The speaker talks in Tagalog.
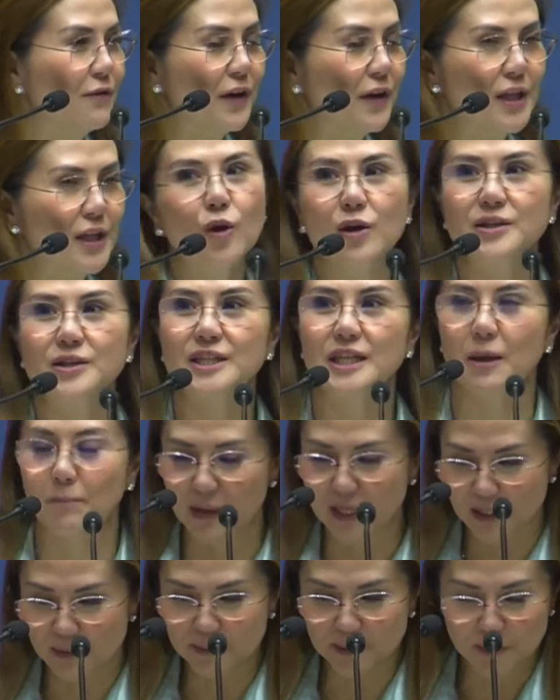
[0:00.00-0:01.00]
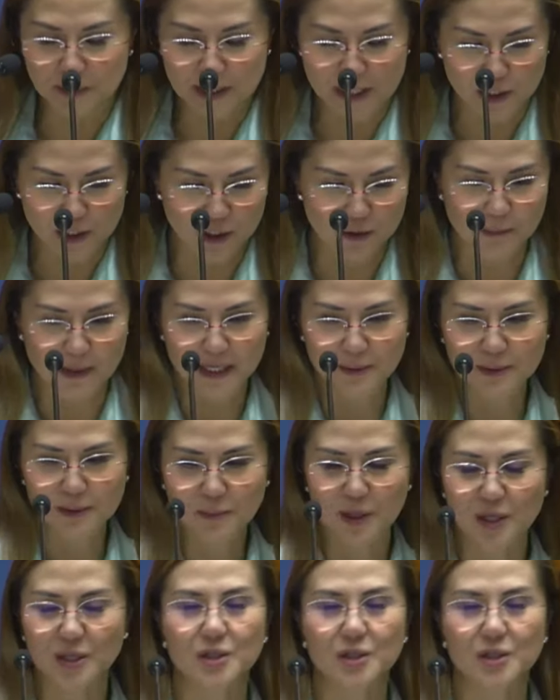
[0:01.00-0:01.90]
concept, Madam Speaker, Madam Sponsor?